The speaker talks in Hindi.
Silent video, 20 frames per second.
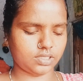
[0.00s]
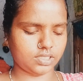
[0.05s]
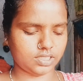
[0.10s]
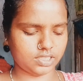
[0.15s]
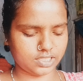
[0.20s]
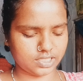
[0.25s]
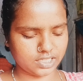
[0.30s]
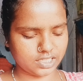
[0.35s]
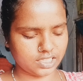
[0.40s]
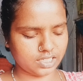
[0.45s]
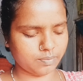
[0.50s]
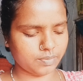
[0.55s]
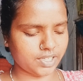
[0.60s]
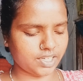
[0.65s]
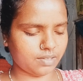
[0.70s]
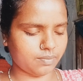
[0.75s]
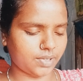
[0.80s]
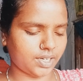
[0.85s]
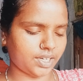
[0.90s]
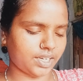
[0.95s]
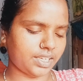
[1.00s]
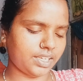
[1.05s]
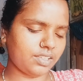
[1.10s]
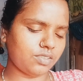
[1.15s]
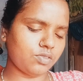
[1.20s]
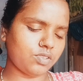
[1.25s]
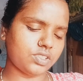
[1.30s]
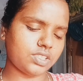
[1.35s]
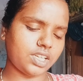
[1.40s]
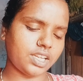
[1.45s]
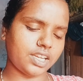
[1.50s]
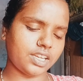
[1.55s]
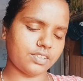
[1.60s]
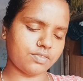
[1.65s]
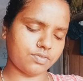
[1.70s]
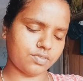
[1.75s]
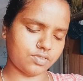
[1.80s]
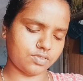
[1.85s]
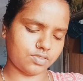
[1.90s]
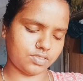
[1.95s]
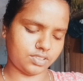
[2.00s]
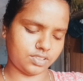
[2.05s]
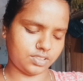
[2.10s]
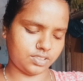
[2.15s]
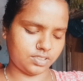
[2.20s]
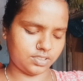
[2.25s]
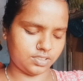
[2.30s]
इसके लिए मैंने मंगाया दूसरे हेडफोन